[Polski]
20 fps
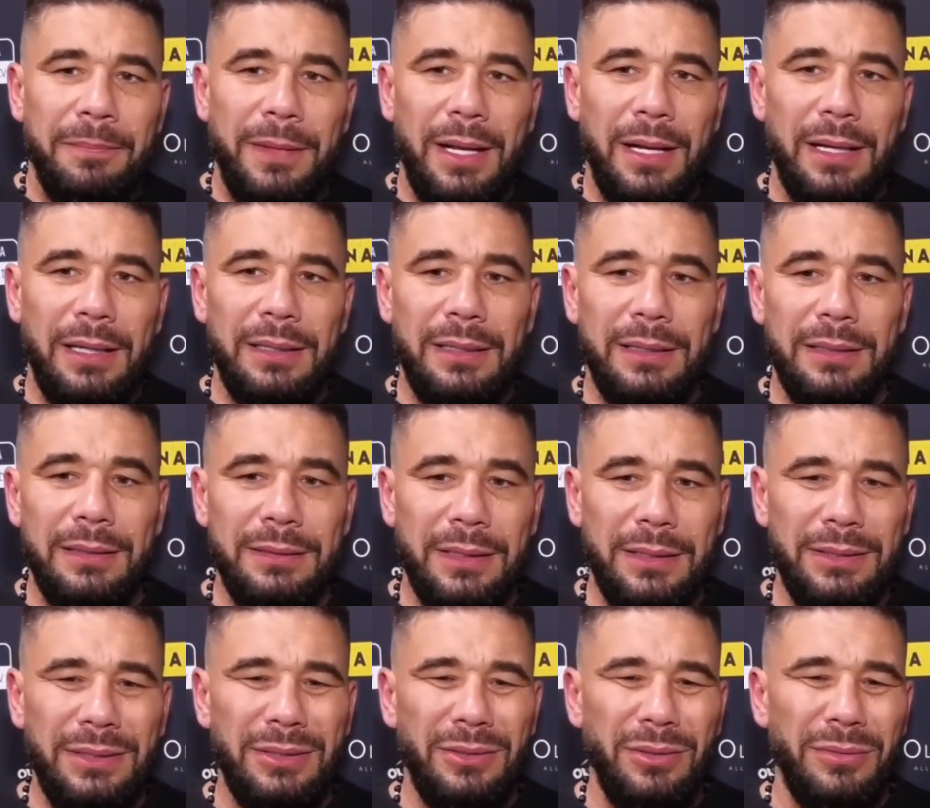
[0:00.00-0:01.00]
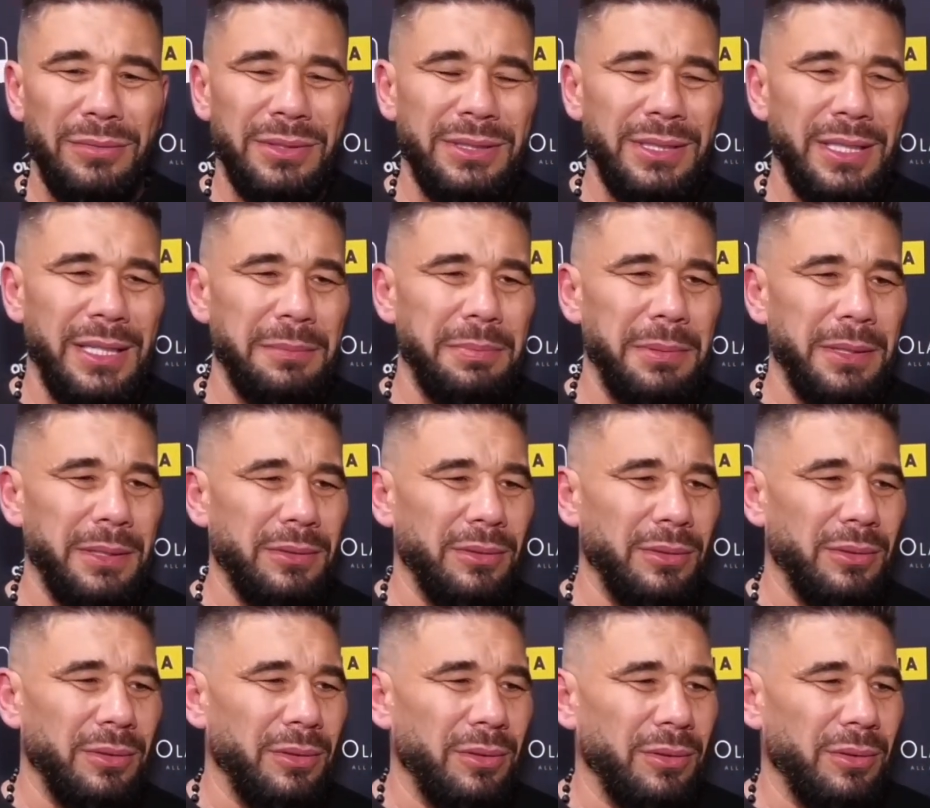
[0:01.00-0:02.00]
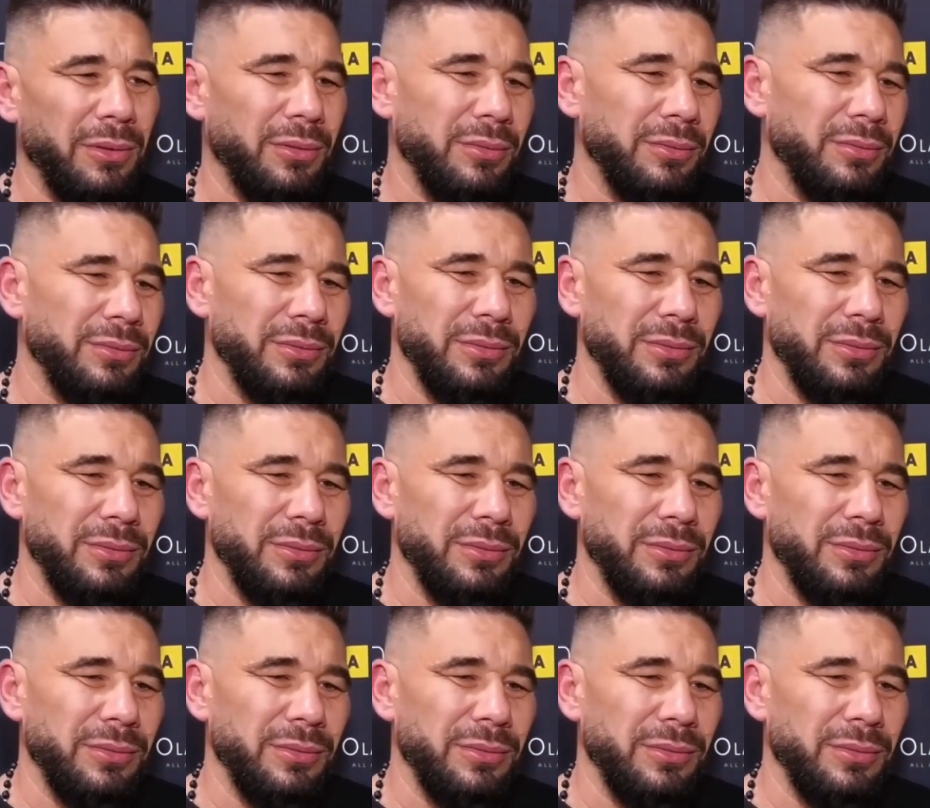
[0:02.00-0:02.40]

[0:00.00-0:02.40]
ale jak się to wyczerpie, to,